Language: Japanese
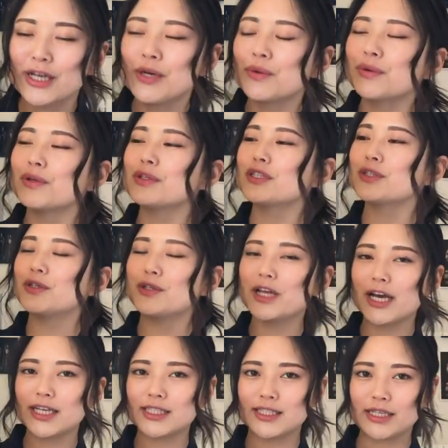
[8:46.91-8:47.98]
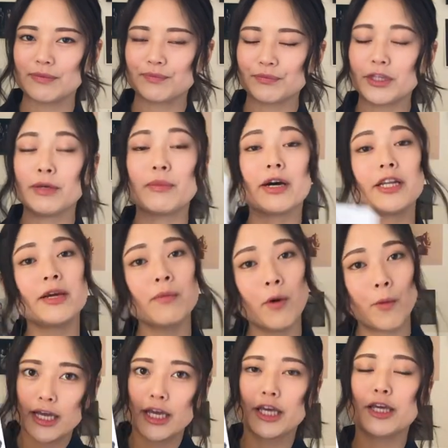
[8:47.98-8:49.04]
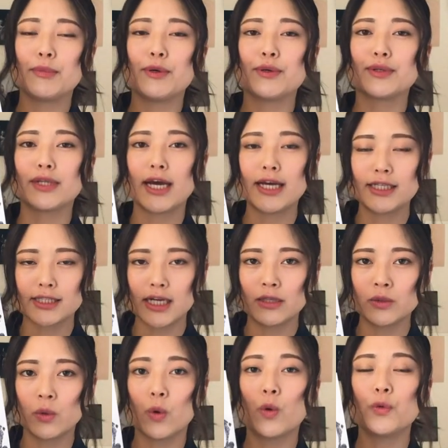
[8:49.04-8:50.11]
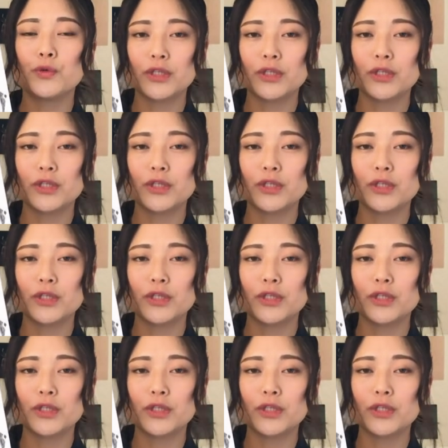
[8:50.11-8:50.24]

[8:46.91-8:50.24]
この角大師さん今でも疫病退散のお